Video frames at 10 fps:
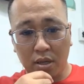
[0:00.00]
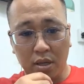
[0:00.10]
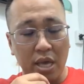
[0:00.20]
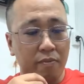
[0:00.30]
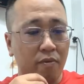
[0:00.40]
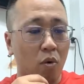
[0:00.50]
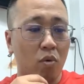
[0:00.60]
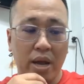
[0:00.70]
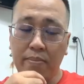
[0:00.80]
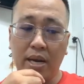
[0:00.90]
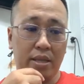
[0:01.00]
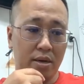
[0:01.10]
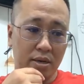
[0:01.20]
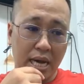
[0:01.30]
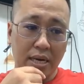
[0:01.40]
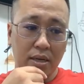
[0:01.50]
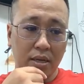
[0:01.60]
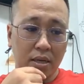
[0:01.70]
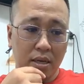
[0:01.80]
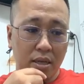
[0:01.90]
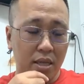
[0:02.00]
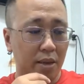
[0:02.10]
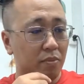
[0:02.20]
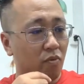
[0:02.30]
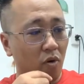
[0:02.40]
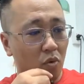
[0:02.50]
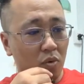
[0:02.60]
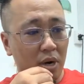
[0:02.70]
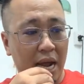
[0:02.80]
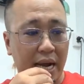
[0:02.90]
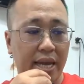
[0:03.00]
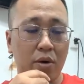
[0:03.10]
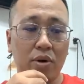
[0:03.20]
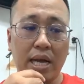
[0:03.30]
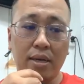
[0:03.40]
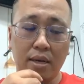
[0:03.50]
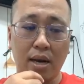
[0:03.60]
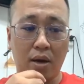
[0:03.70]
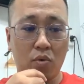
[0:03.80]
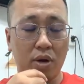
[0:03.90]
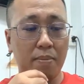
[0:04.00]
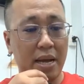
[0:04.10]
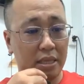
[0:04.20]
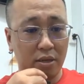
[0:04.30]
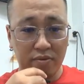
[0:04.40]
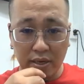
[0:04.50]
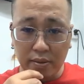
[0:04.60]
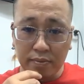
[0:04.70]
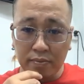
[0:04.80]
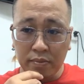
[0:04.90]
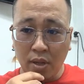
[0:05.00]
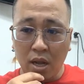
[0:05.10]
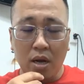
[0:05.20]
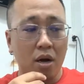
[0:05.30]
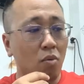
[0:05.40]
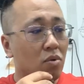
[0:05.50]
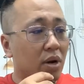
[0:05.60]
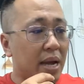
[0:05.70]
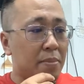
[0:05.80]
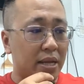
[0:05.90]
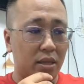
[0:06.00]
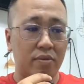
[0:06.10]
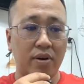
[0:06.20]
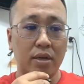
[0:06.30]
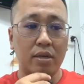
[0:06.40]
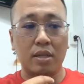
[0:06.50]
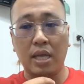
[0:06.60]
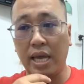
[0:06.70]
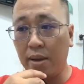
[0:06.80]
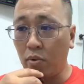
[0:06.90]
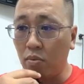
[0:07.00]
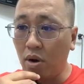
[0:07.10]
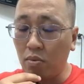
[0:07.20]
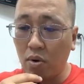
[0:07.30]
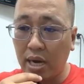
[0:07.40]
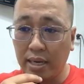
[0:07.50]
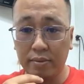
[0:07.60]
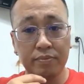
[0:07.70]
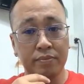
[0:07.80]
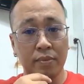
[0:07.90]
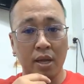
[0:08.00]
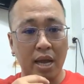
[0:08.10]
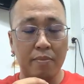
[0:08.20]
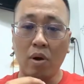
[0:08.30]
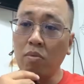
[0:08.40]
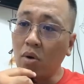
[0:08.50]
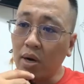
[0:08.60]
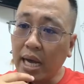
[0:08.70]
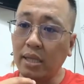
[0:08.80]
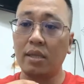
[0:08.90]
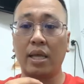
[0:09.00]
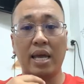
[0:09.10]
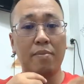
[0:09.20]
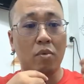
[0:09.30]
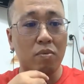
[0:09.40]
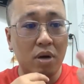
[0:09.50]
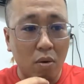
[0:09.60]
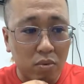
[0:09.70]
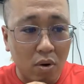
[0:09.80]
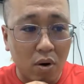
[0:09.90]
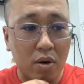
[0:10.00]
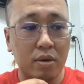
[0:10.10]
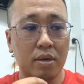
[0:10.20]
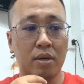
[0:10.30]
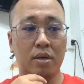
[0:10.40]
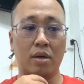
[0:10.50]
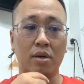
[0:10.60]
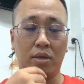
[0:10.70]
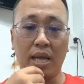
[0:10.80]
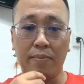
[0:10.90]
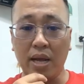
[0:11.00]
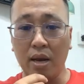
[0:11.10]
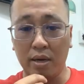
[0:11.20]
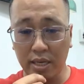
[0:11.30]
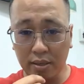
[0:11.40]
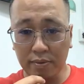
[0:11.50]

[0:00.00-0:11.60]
Nhiệm vụ của em là giữ khách Nhiệm vụ là kéo khách là của các bạn tư vấn Không có các bạn tư vấn thì em cũng không có khách Em không có khách thì em cũng không có được thêm cái lợi ích